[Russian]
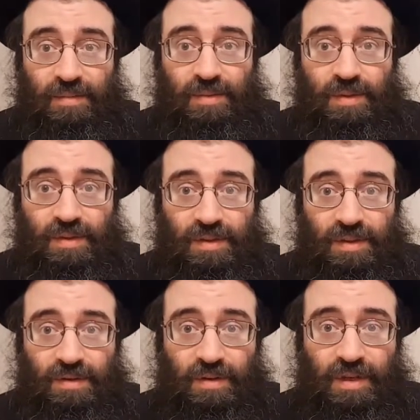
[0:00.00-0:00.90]
будет
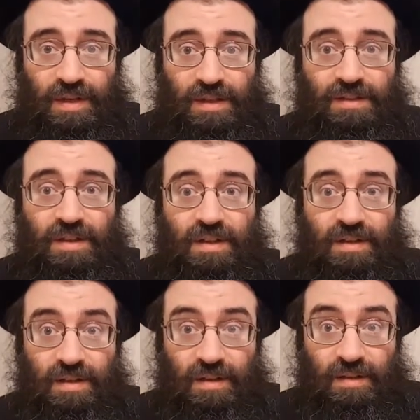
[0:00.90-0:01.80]
э, только есть
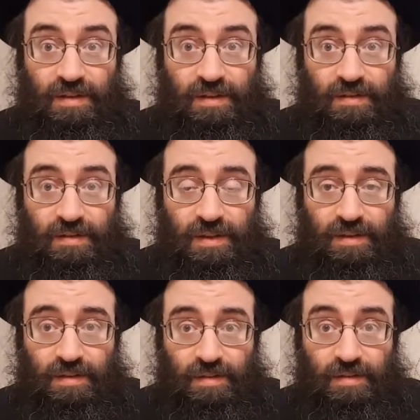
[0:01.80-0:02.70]

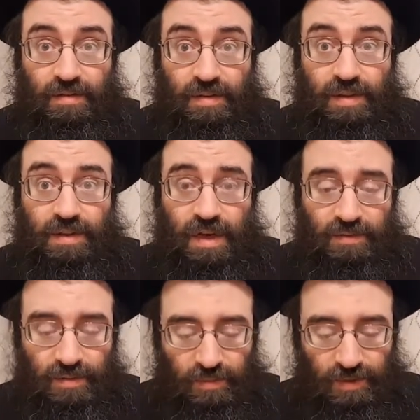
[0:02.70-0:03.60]

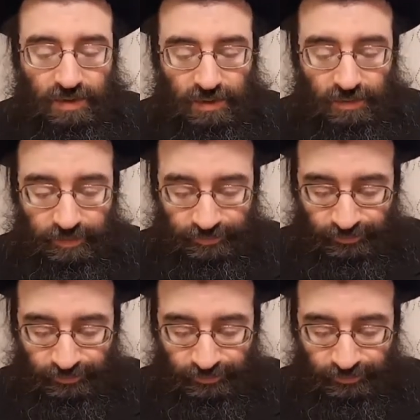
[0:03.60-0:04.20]
вегетарианскую пищу.